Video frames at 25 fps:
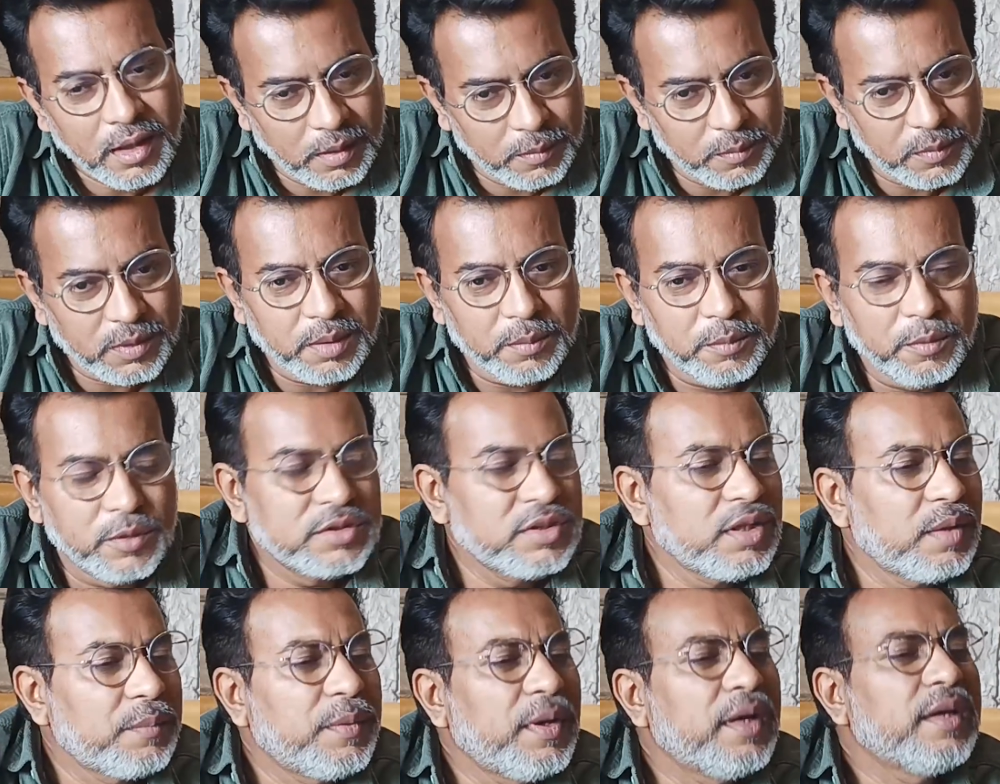আমরা
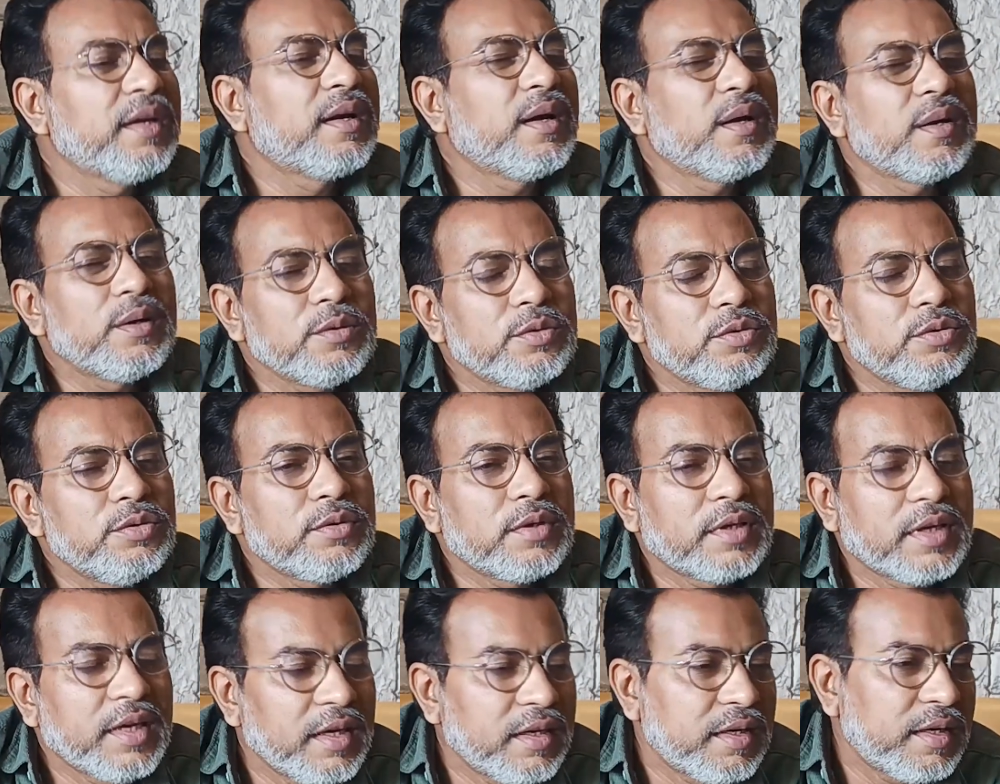মজা পাই কারণ
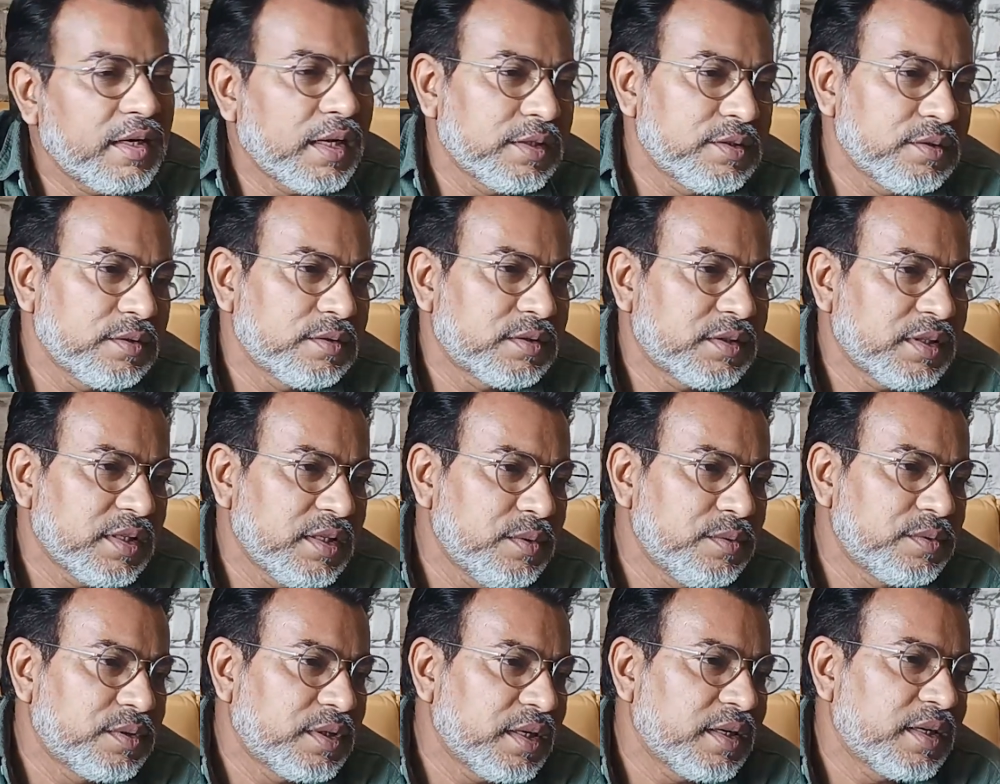দুঃখের রাজত্বে
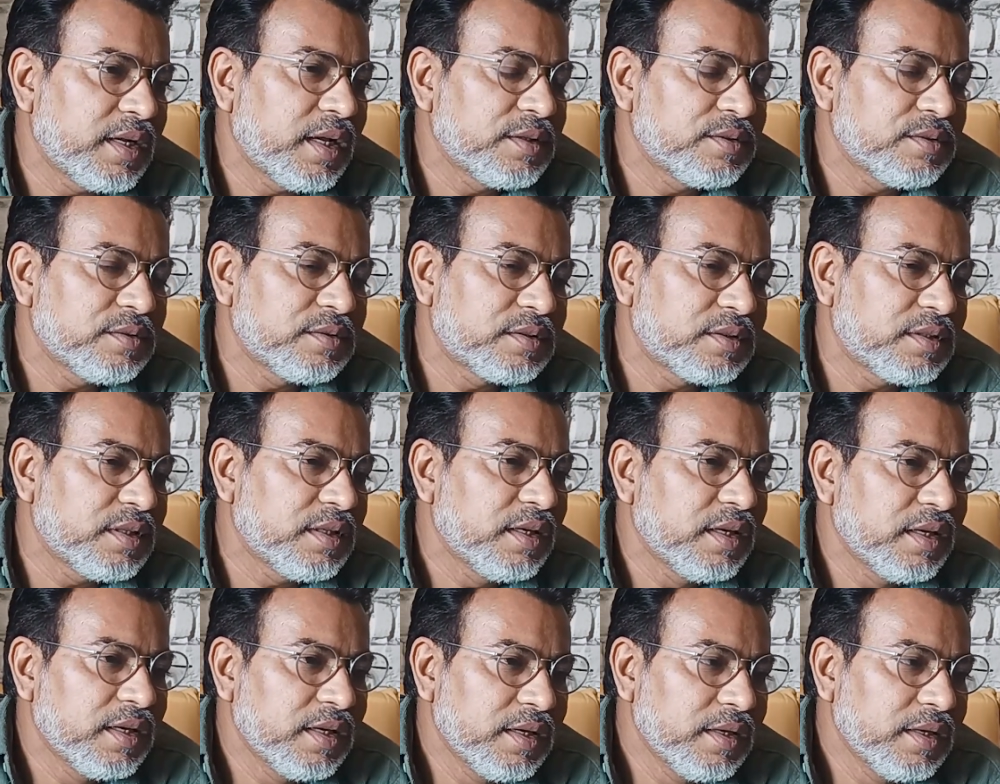লুটের রাজত্বে